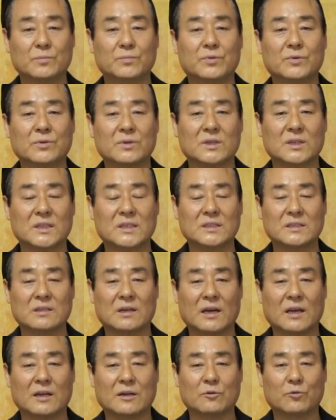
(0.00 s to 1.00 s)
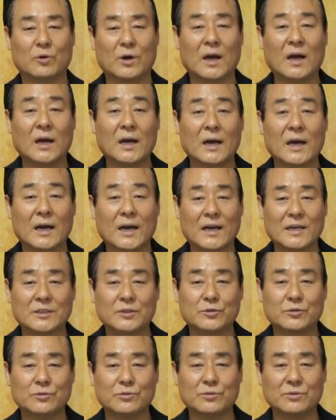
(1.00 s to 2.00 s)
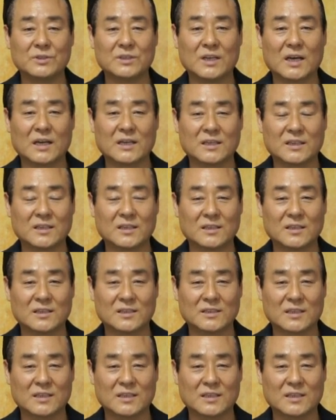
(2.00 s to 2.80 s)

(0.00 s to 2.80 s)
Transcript: 북이스라엘과 아수르 이야기를